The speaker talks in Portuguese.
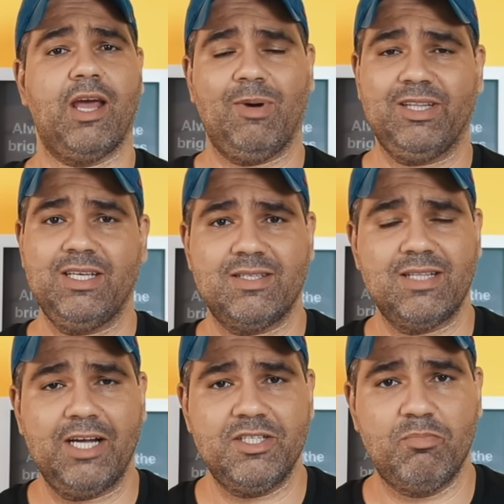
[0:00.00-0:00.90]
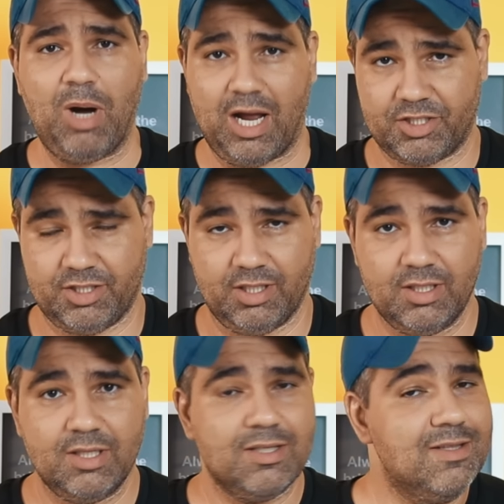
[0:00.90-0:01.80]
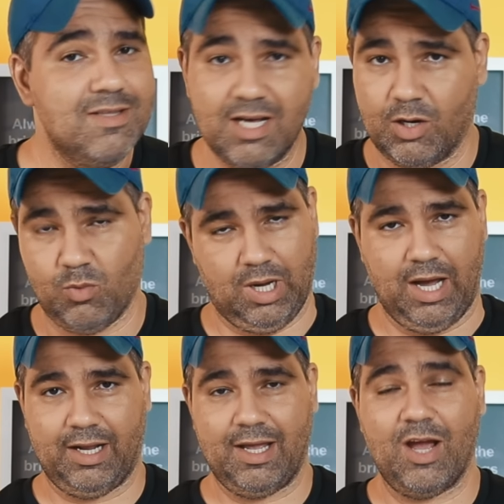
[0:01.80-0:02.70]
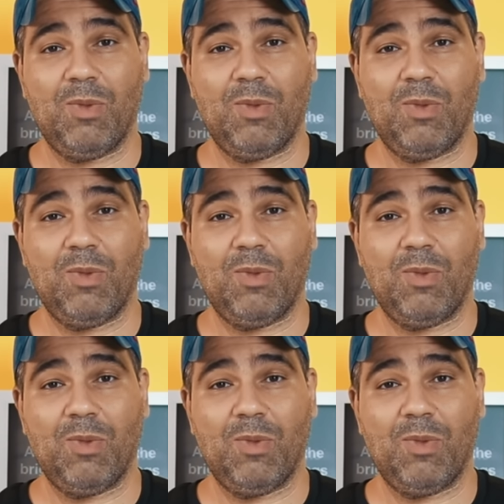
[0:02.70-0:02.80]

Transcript: é uma densidade baixa. Não, cara, é